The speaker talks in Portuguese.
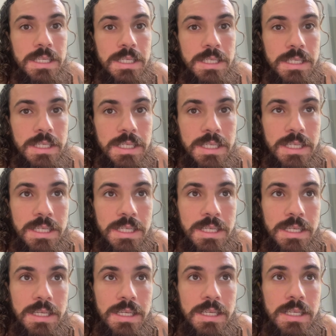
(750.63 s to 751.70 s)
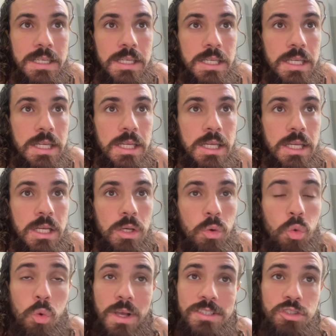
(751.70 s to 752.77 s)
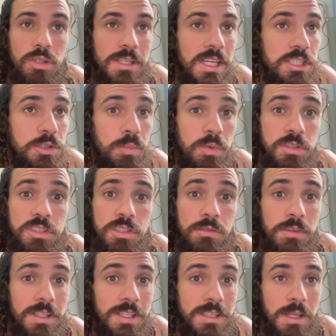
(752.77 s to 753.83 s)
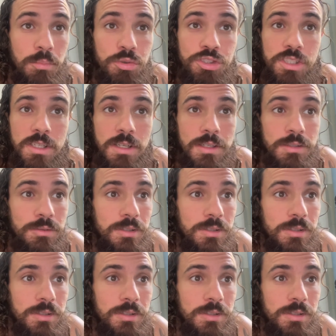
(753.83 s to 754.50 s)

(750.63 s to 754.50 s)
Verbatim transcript: É... O adicionar dispositivo ainda está buscando,